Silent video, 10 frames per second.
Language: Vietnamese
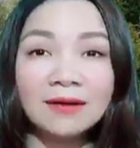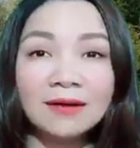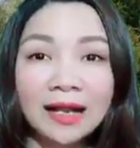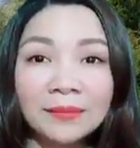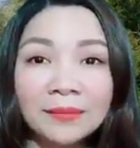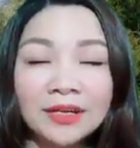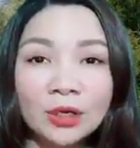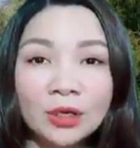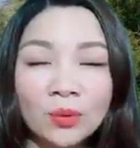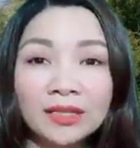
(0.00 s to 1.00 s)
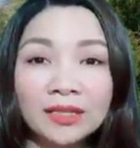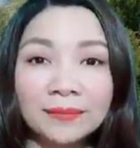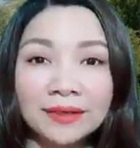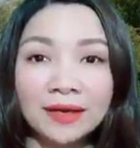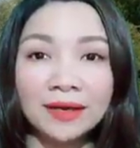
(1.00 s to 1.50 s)
và cảm thấy được quan
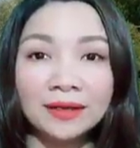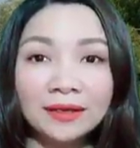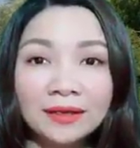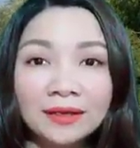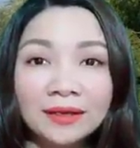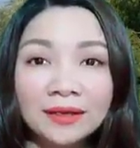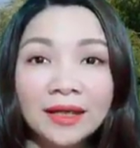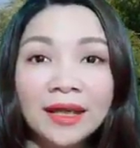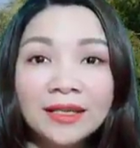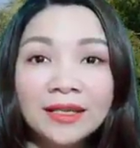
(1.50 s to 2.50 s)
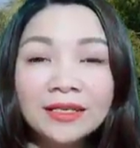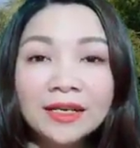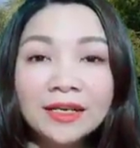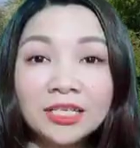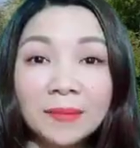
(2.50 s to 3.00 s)
tâm hơn đấy những
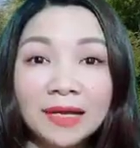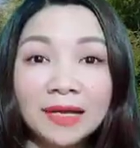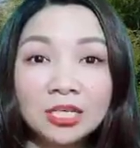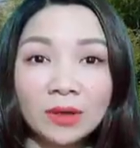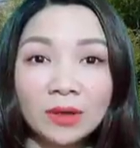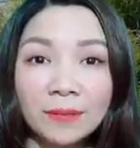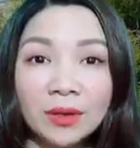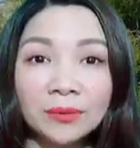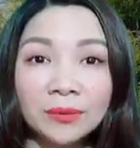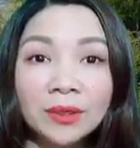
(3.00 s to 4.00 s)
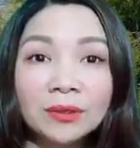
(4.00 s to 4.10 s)
người trầm lặng trong đám đông